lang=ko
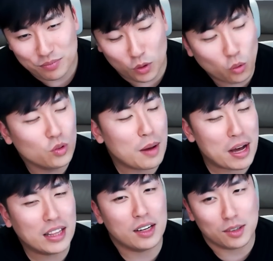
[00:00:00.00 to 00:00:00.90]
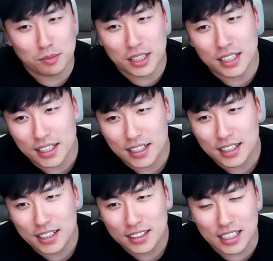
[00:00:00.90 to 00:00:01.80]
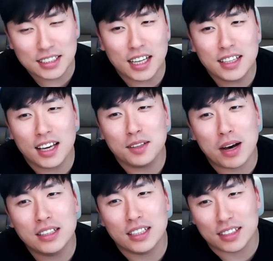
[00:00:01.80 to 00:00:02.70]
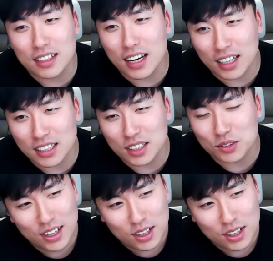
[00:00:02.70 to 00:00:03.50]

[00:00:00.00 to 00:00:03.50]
농누나 만날 겁니다 자세한 얘기는 만나서 이야기하죠